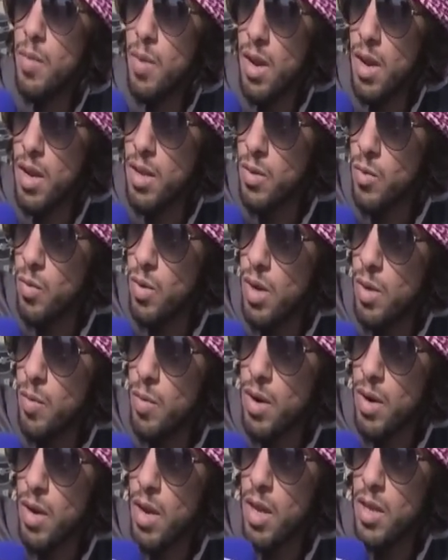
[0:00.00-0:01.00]
نعم الله
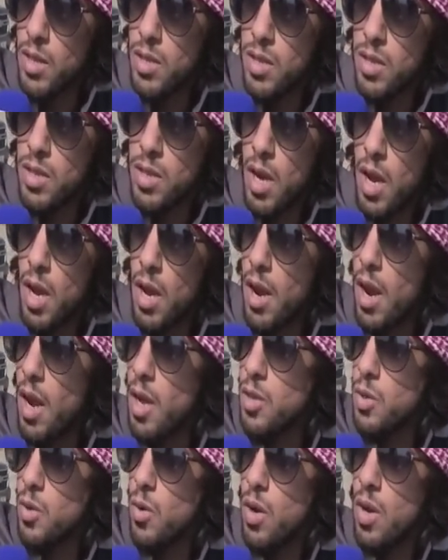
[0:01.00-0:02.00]
يطول عمرك هذا
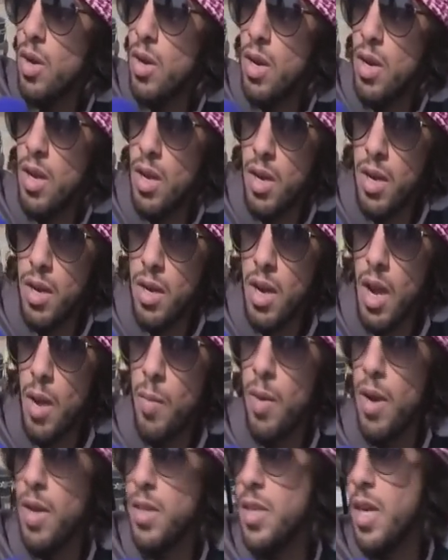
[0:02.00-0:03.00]
شعار راعي صوغه
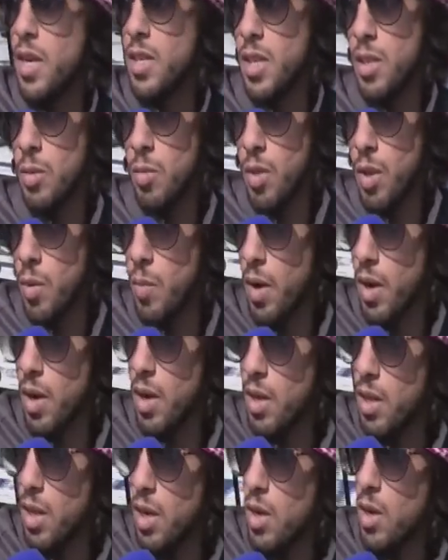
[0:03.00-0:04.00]
لركاب مهن انجازات مثل
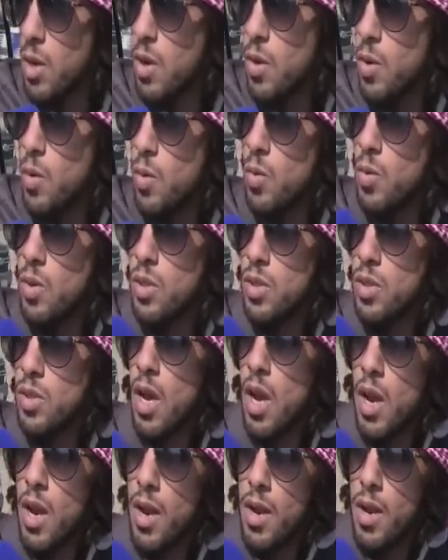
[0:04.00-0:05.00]
ما قلت لك
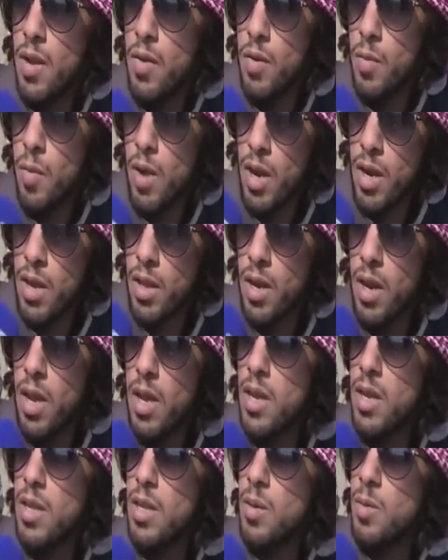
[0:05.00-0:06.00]
وان شاء الله انه في المراكز
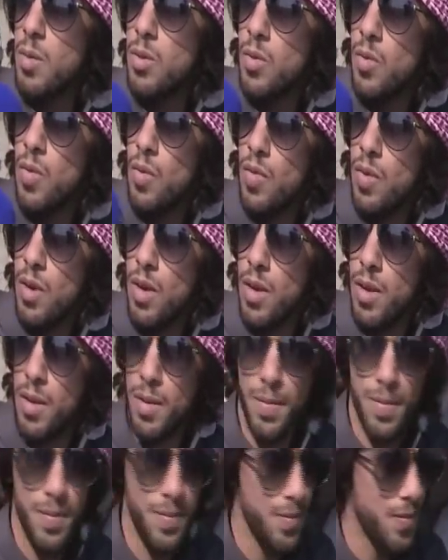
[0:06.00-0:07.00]
الجايه قلت تشوف
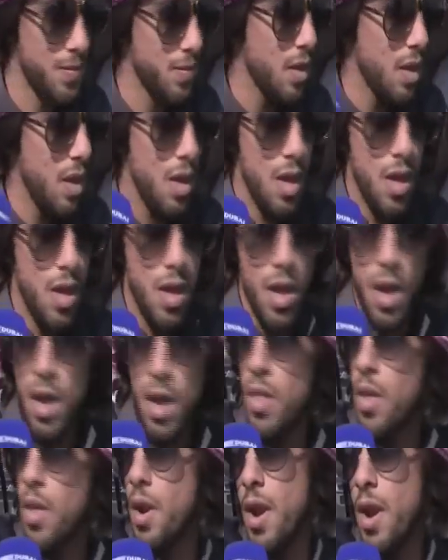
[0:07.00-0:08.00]
يمكن هذا عذر
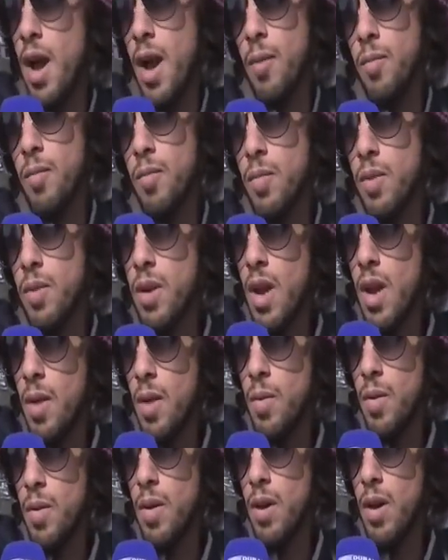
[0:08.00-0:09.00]
عذر نعم
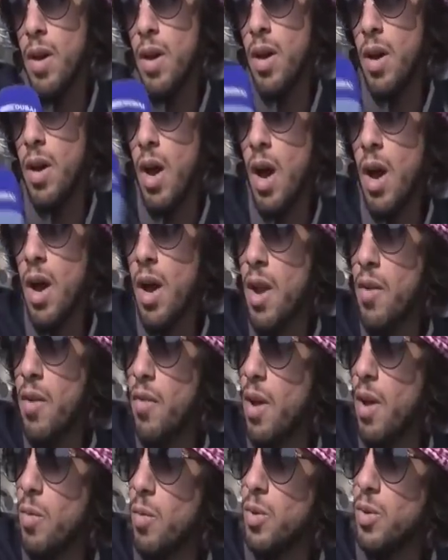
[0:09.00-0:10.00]
ركاب
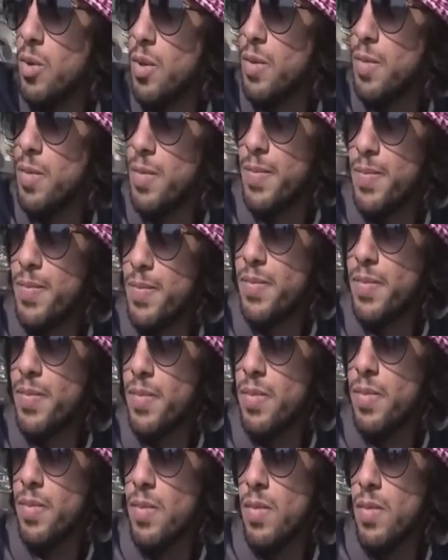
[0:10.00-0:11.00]
آه، يا تركض مو
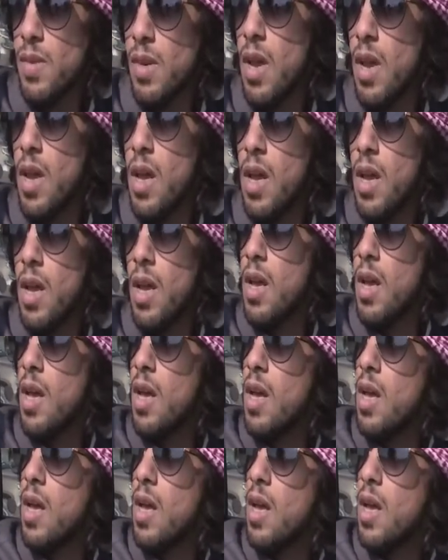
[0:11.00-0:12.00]
بجاهزه ما يعني تحس
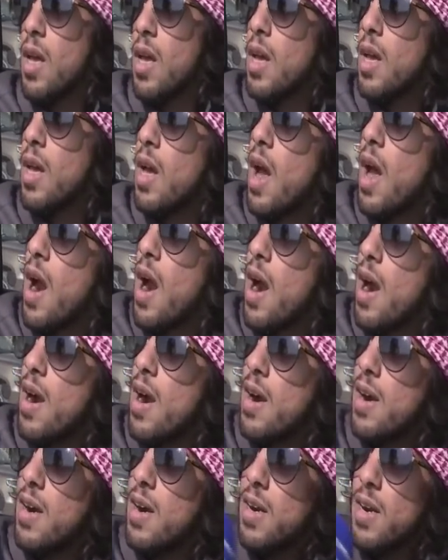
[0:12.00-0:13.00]
انه في نوعا
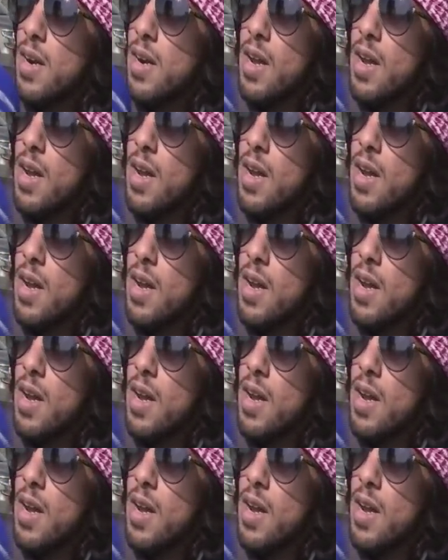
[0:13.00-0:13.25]
ما